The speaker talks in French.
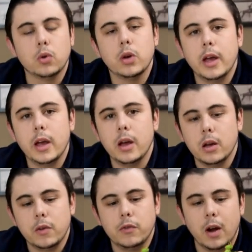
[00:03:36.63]
Donc
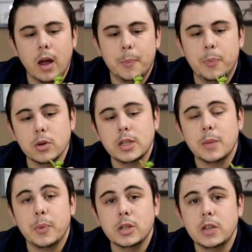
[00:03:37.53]
voilà pour
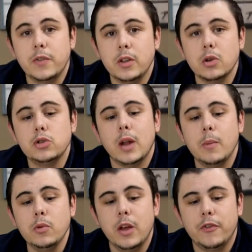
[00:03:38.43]
cette petite vidéo
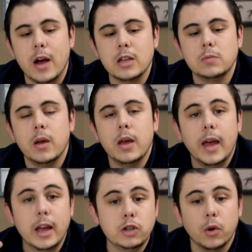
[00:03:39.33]
sur la mue des phasmes.
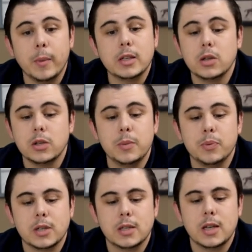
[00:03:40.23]
Et je vous remercie
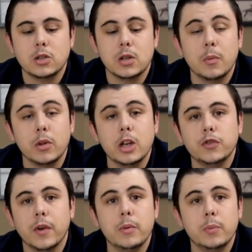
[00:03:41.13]
aussi pour ces 500
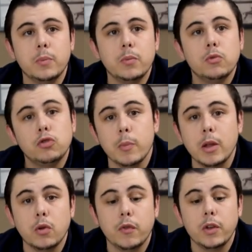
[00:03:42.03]
abonnés. Je ferai une
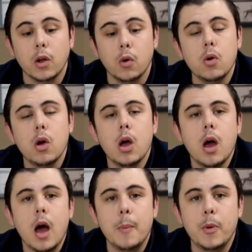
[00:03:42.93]
semaine de vidéos
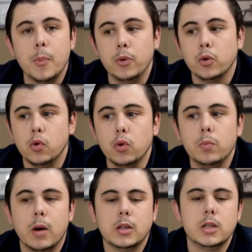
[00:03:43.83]
un peu plus
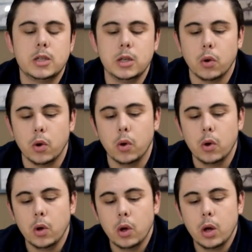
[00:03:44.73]
cool bah, d'ici,
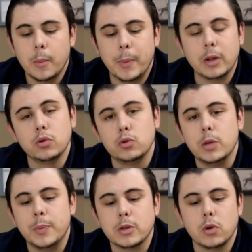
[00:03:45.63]
euh, pas tout
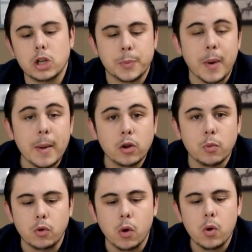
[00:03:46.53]
de suite parce que là j'ai pas mal
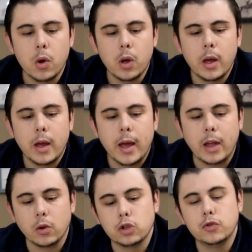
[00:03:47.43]
de boulot.
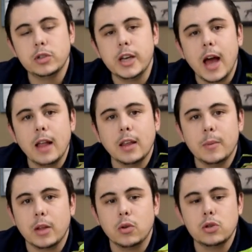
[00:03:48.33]
Et donc je vous dis à
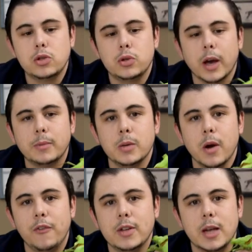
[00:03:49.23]
très bientôt sur
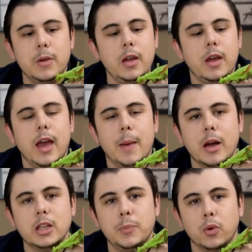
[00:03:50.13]
Reptimorph les amis et
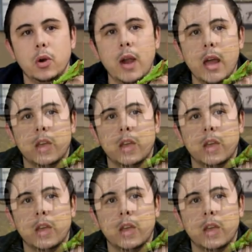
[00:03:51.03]
à mardi pour le